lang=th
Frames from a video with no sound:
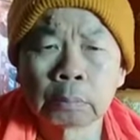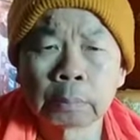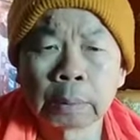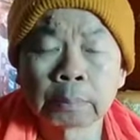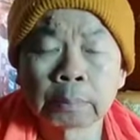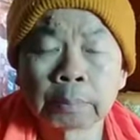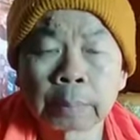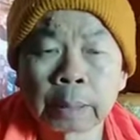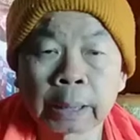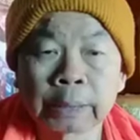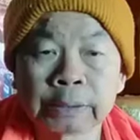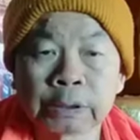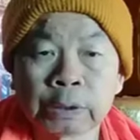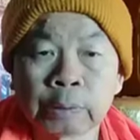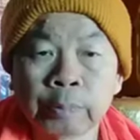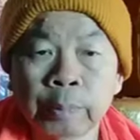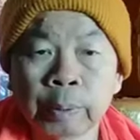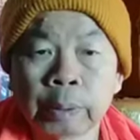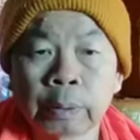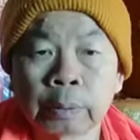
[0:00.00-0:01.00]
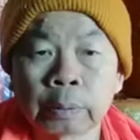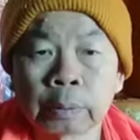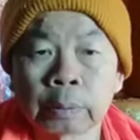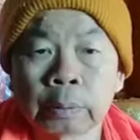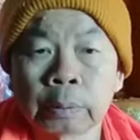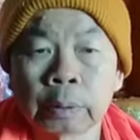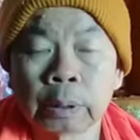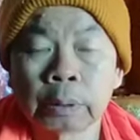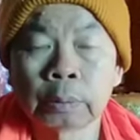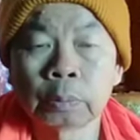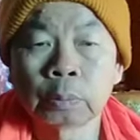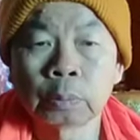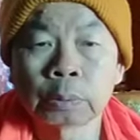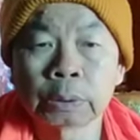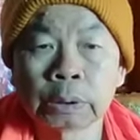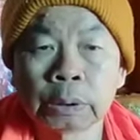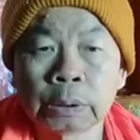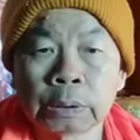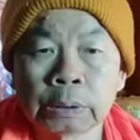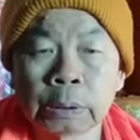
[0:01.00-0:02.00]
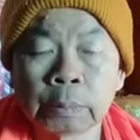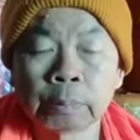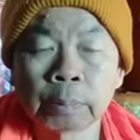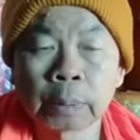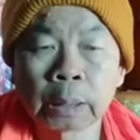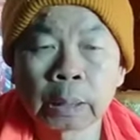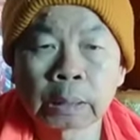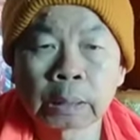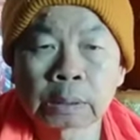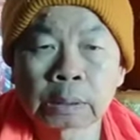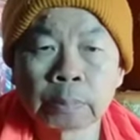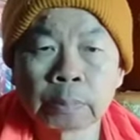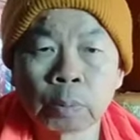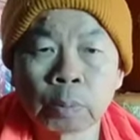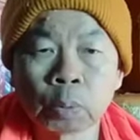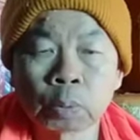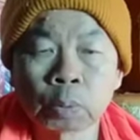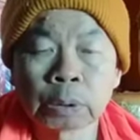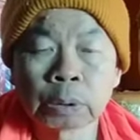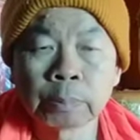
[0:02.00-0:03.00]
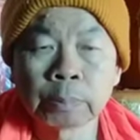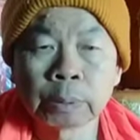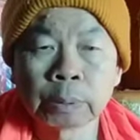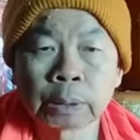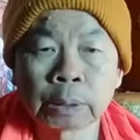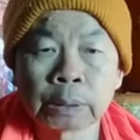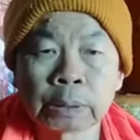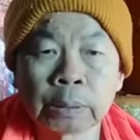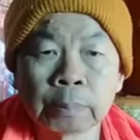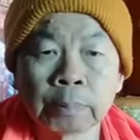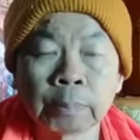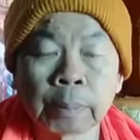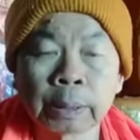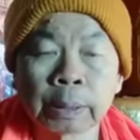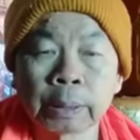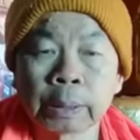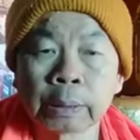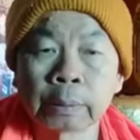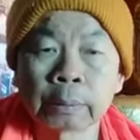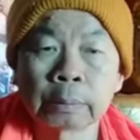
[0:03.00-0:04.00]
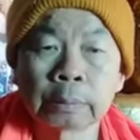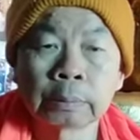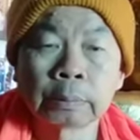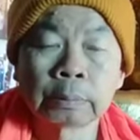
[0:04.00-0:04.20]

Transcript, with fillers: บั้นปลายชีวิต อายุสี่สิบห้าสิบหกสิบเจ็ดสิบไปเนี่ย